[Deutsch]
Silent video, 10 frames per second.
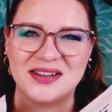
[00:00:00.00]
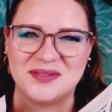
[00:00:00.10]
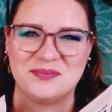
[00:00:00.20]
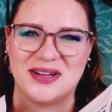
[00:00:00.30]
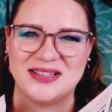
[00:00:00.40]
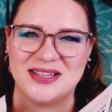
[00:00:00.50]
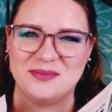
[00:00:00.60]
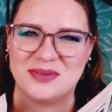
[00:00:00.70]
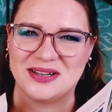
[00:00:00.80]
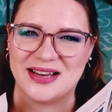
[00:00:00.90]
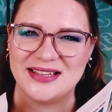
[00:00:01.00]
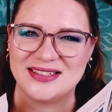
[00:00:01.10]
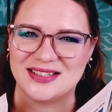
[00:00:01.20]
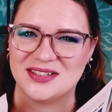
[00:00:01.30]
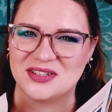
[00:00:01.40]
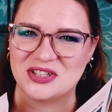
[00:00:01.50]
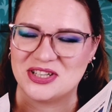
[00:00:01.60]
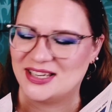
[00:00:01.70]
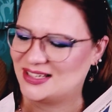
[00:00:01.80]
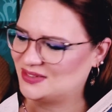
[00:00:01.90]
Ähm, mal die
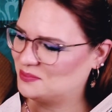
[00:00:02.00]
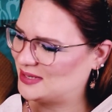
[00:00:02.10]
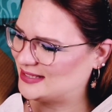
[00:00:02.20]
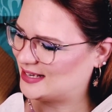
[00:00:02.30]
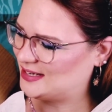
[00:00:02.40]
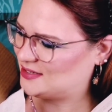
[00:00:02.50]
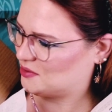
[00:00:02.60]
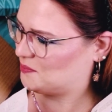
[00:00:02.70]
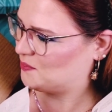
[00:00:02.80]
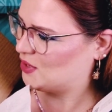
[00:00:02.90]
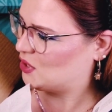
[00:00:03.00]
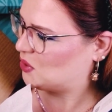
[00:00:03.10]
Begleitgeschichten äh, beiseite.